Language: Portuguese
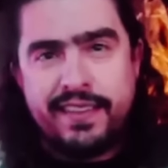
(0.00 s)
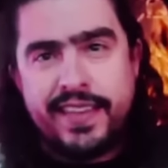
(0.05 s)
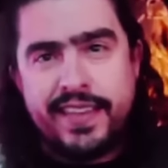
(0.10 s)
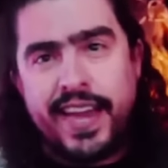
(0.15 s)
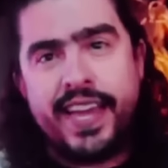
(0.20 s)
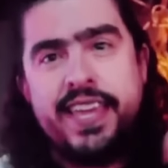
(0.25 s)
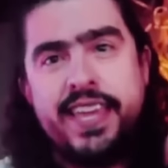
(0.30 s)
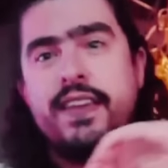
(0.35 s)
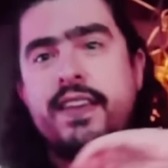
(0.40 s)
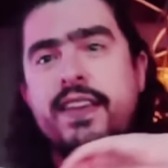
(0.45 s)
E
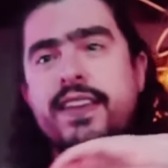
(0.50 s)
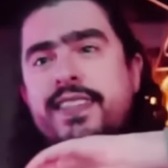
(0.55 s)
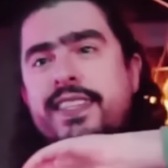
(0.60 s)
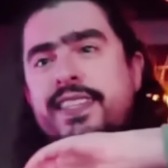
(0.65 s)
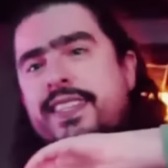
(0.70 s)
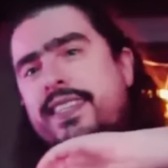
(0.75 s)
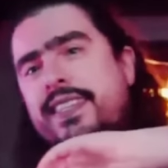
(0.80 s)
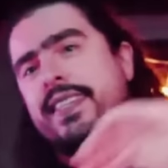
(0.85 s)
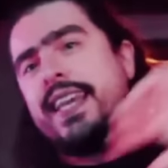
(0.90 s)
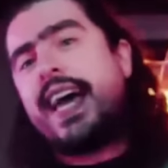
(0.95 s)
aí,
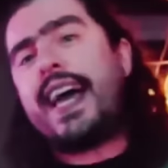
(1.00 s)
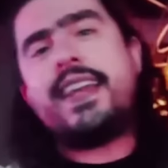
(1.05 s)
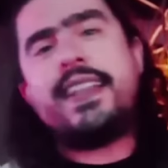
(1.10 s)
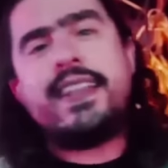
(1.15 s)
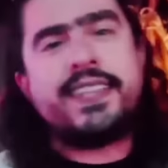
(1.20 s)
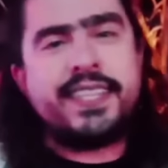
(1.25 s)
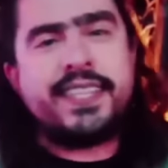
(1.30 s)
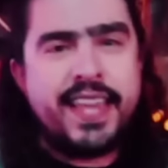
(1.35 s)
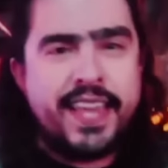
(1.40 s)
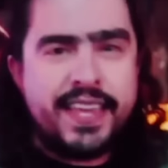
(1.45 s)
sai
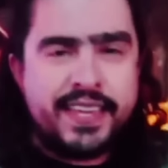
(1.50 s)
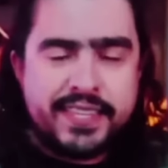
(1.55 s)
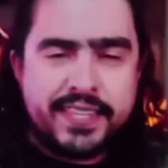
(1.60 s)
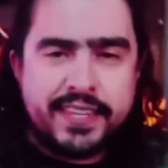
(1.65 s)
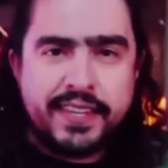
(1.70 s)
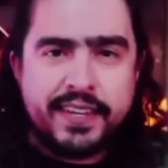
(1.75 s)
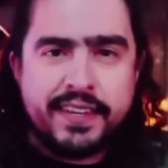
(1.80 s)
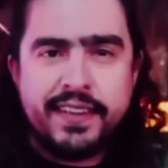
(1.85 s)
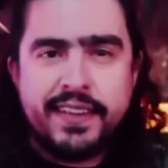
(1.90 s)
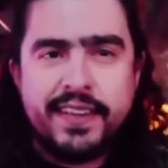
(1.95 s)
da
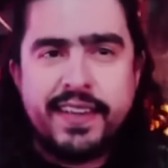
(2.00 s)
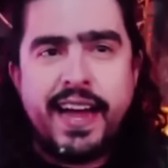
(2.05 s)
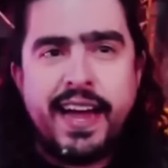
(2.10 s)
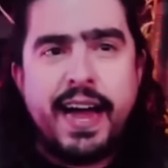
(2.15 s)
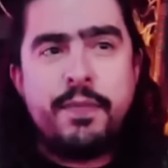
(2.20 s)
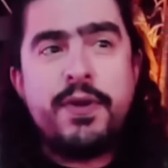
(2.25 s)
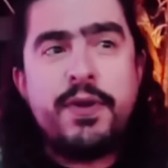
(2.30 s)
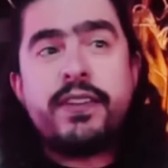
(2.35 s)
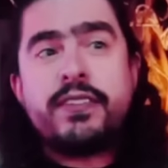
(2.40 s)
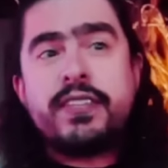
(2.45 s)
ciência.
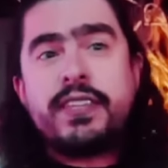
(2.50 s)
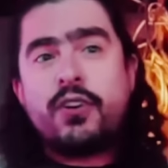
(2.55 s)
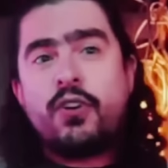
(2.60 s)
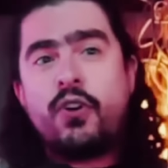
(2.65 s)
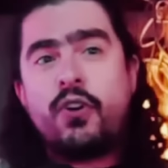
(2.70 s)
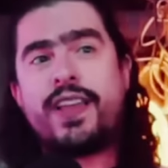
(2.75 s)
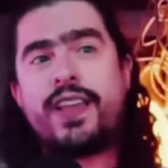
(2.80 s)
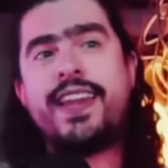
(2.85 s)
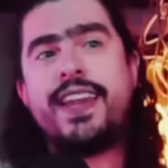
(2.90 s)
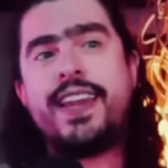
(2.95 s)
A menos que você
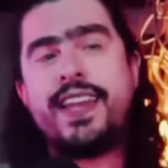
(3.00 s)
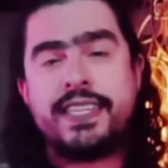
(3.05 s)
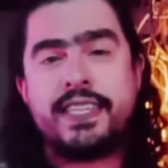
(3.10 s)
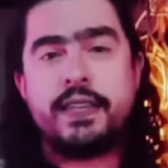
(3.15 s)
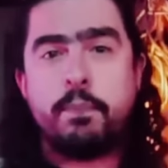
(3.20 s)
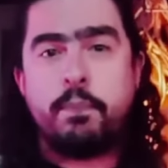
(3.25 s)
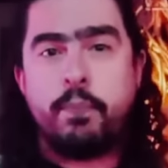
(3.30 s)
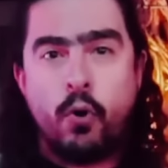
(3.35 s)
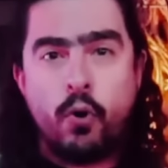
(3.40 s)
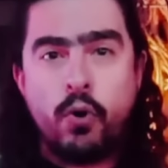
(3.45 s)
coloque
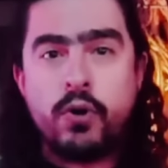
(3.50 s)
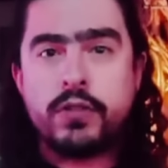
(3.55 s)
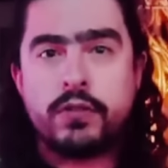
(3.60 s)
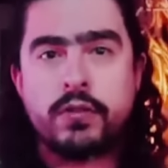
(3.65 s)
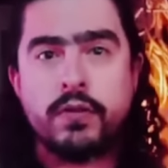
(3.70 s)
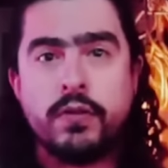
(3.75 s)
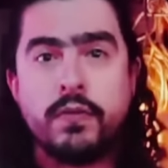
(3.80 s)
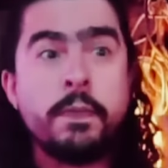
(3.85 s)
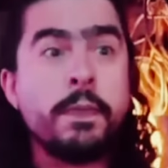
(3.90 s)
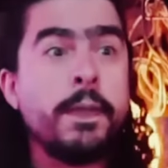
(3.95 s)
nesse
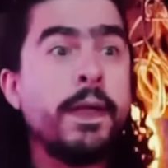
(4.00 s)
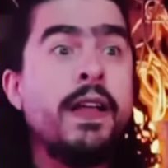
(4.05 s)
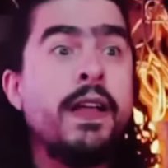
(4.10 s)
ponto,